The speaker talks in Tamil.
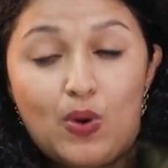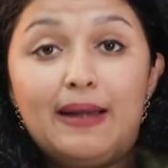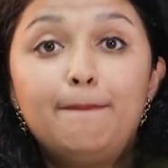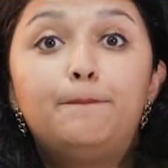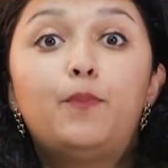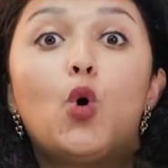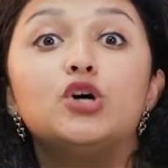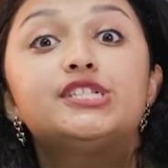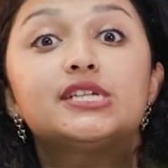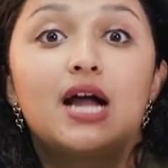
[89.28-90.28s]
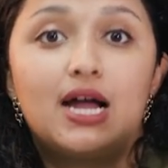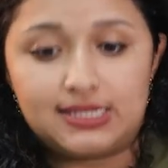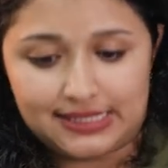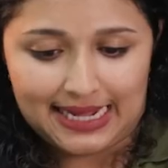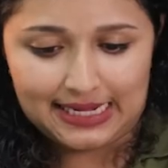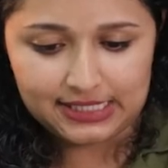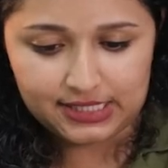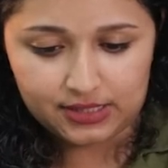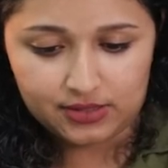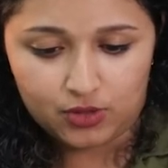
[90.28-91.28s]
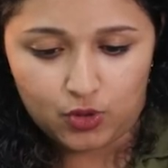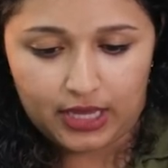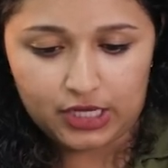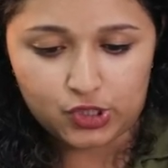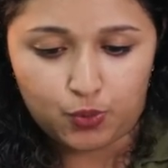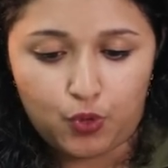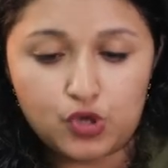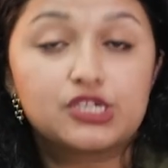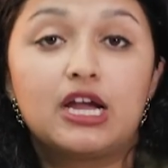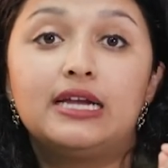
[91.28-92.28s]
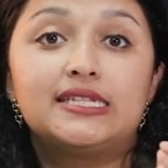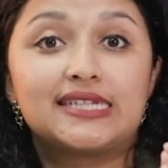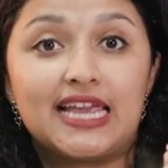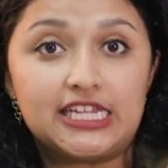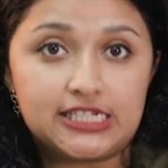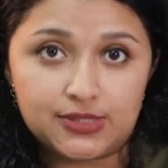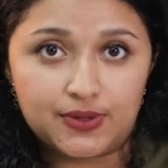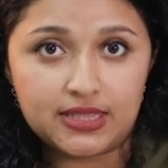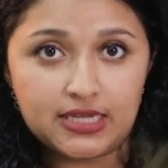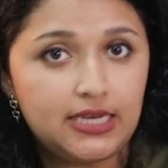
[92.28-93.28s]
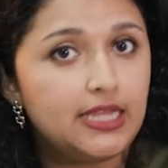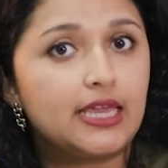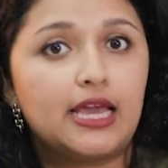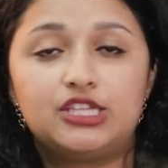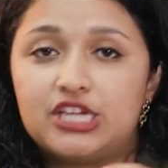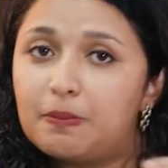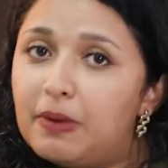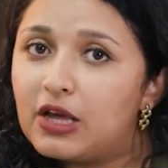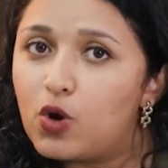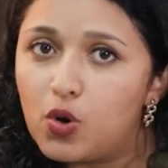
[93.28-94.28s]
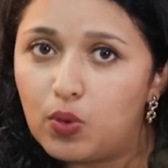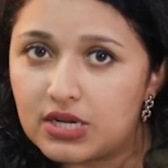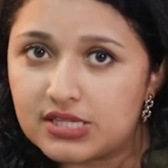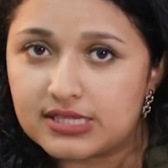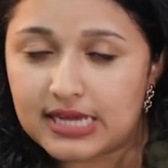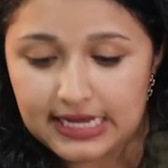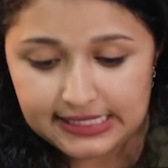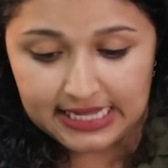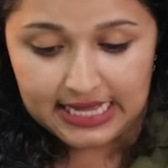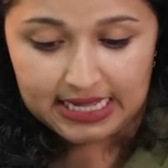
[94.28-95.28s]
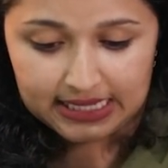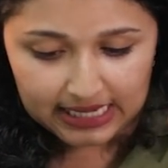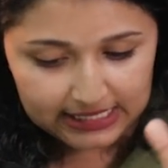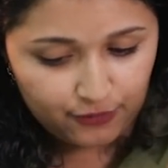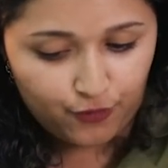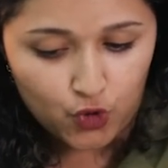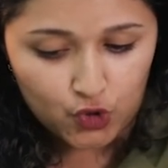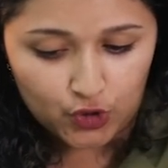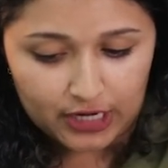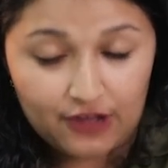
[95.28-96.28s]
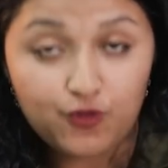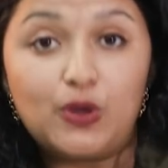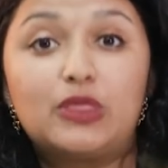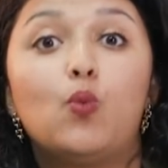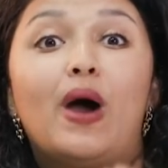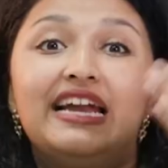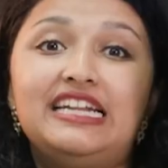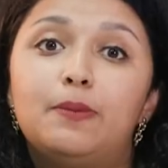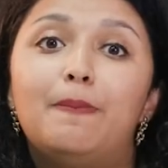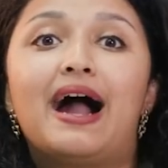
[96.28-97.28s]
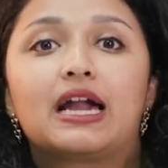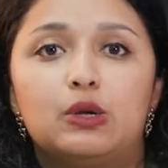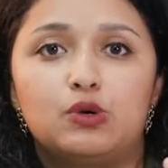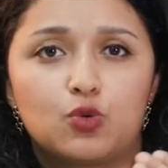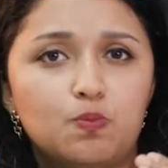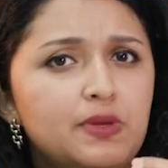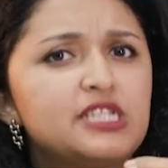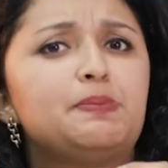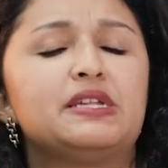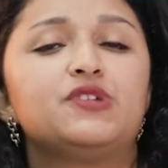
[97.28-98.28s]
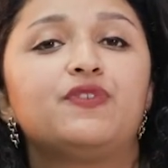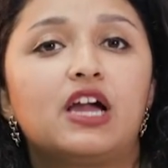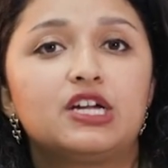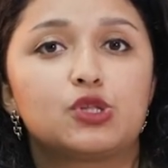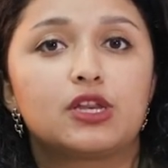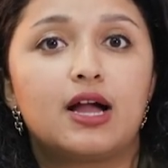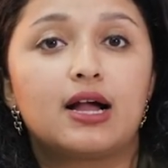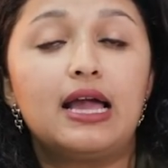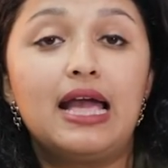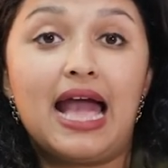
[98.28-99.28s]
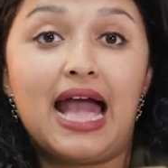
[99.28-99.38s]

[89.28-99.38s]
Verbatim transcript: ஒன் போஸ்ட் கார்ட் சைஸ் ஓகே ஸோ போஸ்ட் கார்ட் சைஸ் வந்து நீங்கள் செக் பண்ணிக்கோங்க வாட் இஸ் த சைஸ் கலர் ஃபோட்டோகிராஃப் வித் ஒயிட் பேக்ரவுண்ட் ரொம்ப ஸ்பெசிஃபிக்காக சொல்லியிருக்காங்க